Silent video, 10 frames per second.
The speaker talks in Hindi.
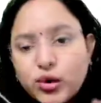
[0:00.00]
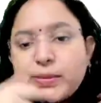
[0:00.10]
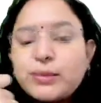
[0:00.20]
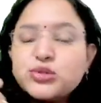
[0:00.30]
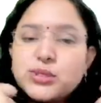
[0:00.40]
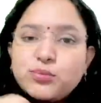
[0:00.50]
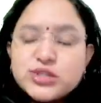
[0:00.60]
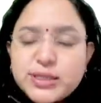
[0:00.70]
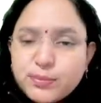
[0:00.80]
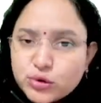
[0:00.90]
एक बार मुझे
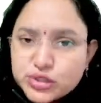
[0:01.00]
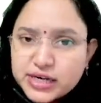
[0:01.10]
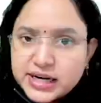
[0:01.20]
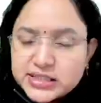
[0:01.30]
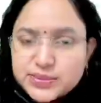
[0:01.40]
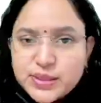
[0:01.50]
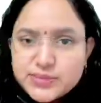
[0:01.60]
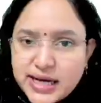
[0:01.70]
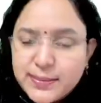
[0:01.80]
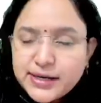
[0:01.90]
मुझसे पूछ लेना जब
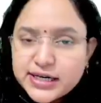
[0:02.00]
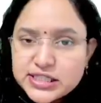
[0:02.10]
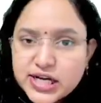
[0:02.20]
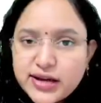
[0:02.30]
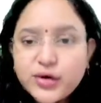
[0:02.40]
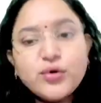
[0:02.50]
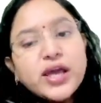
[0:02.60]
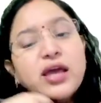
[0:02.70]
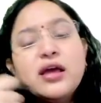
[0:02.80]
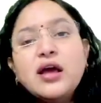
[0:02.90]
सब्सक्राइब करने जा रहे
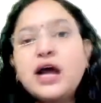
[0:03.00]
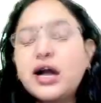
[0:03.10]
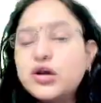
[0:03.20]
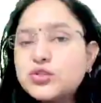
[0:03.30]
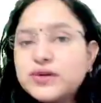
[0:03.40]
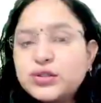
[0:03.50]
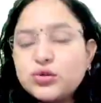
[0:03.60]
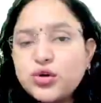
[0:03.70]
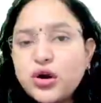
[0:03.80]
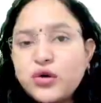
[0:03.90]
होगे अगर उस वक्त
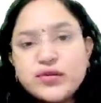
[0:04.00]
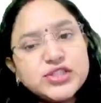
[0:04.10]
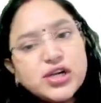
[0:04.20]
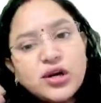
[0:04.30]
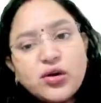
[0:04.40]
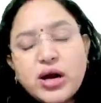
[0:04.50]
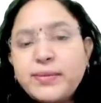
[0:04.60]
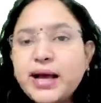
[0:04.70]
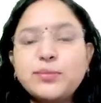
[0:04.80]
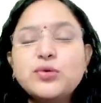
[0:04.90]
कुछ और ऑफर चल रहा होगा मैं
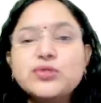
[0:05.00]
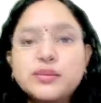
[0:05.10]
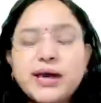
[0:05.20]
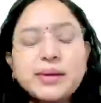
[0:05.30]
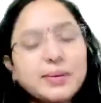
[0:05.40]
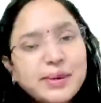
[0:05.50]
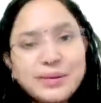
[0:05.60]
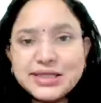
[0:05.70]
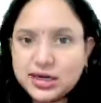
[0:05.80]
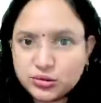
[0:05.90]
आपको उसके बारे में भी
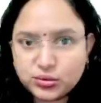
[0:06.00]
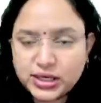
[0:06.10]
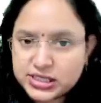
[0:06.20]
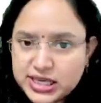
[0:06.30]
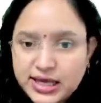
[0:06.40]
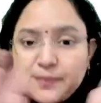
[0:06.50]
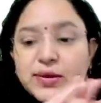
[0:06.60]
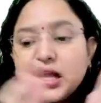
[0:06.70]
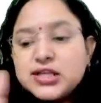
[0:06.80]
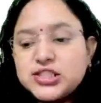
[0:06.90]
बता दूँगी ठीक है
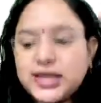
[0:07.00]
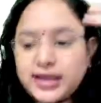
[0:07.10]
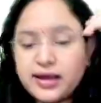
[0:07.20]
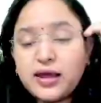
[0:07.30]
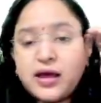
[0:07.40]
चलिए